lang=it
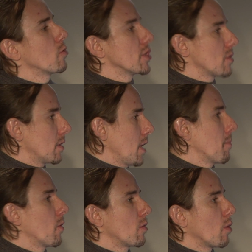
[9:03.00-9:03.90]
a un certo tema,
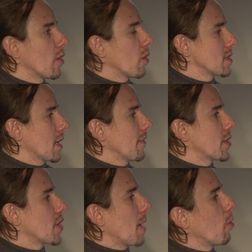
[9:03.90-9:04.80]
a una nuova cosa che
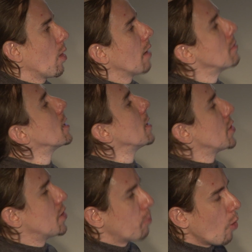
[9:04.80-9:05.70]
facciamo,
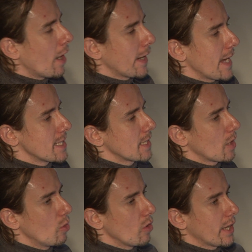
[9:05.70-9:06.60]
ci può anche essere
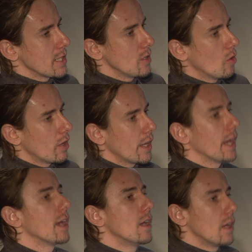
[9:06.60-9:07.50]

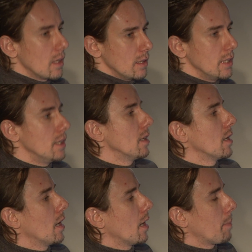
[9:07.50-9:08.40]
quell'occasione di uh,
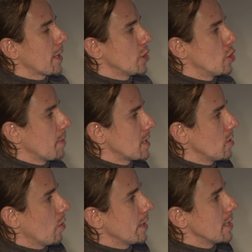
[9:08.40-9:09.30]

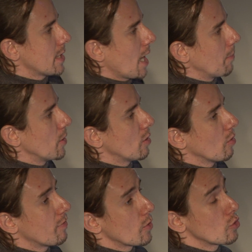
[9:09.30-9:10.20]
partecipazione, di scambio, di
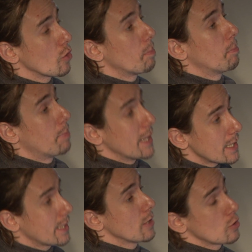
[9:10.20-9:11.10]
confronto,
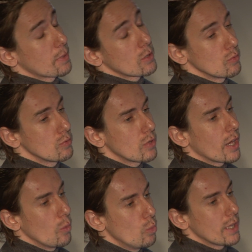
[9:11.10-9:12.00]
perché soprattutto è
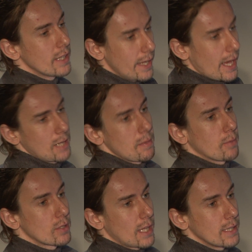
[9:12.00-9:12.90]
una delle anime
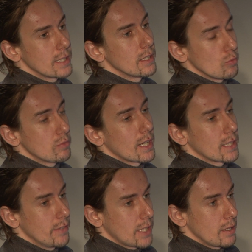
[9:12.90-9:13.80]
portanti di tutta
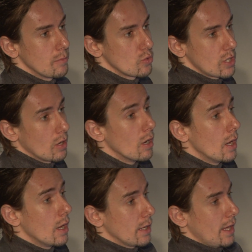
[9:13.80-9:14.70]
l'attività del museo.
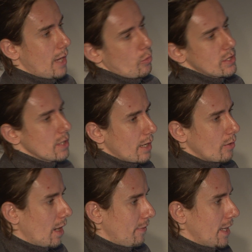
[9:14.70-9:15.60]
E questa la,
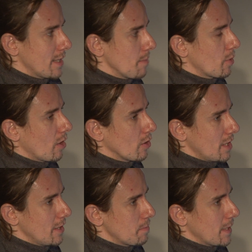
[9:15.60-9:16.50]
alla fine è sempre una cosa
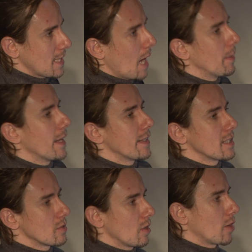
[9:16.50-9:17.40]
indispensabile, nel
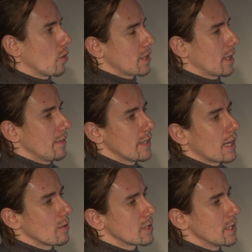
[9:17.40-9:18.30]
senso la nostra attività
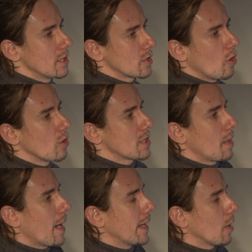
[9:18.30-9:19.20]
non si discosta
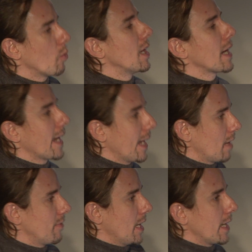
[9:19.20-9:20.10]
mai da quella che è la
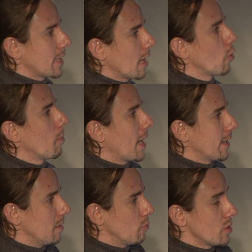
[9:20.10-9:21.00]
finalità globale
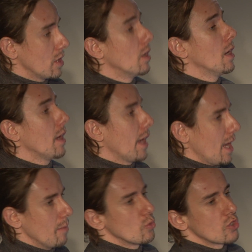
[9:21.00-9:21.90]
del museo e
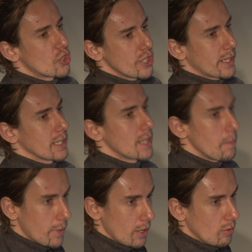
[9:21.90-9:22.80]
il museo cerca
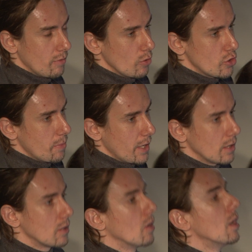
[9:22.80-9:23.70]
sempre il
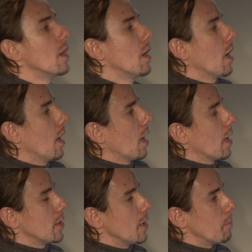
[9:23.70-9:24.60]
coinvolgimento
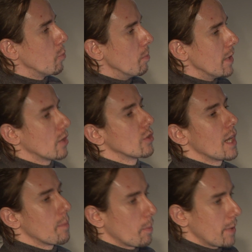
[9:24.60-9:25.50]
uh, del pubblico nelle
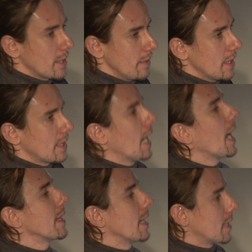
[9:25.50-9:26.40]
proprie
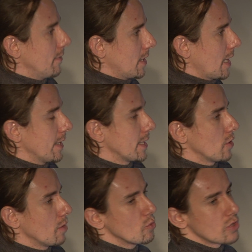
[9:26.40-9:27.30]
attività, nell'attività all'interno
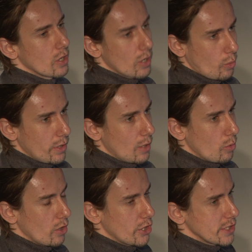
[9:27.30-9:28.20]
del museo e quindi
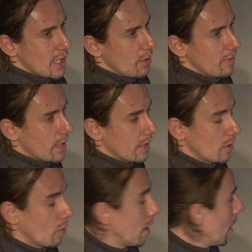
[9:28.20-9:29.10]
quello che cerchiamo di fare anche noi.